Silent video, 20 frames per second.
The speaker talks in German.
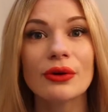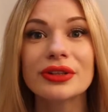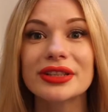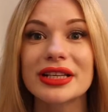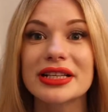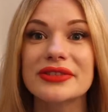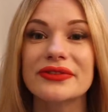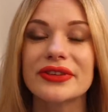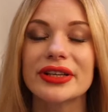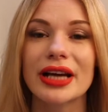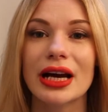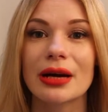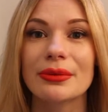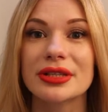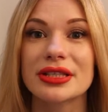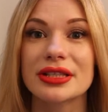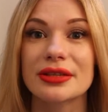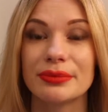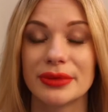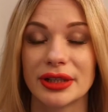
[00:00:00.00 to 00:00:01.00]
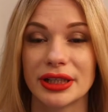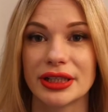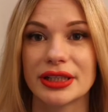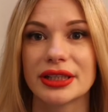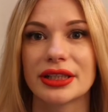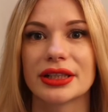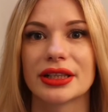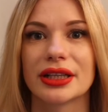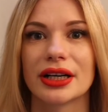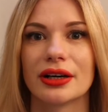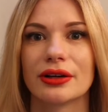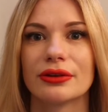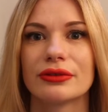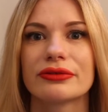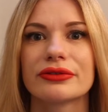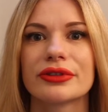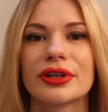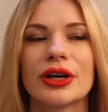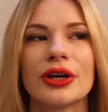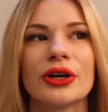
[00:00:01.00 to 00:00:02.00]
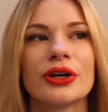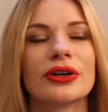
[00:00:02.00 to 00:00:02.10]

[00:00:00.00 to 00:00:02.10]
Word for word: Und deswegen habe ich sie mir nicht gekauft.